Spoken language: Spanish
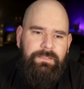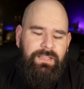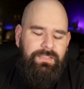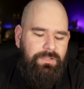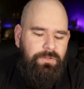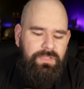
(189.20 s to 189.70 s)
Ah,
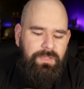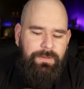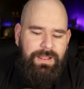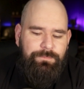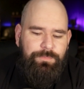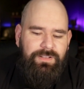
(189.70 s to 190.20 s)
dijo que
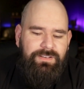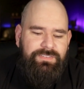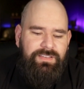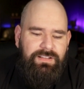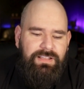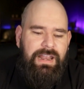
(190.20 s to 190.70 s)
para poder
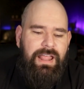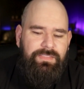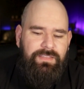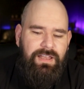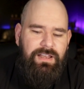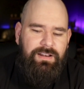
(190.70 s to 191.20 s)
ser
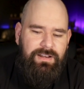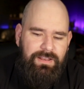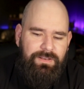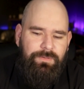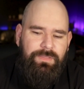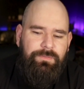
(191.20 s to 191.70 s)
grande en el
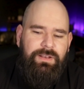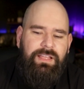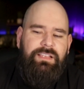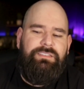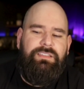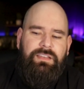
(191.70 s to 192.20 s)
reino
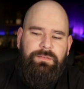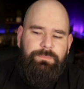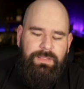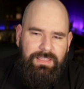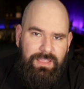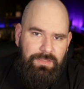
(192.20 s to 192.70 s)
deberá ser
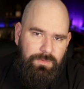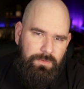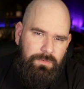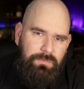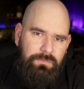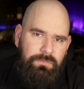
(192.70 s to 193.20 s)

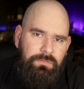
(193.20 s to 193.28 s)
pequeño.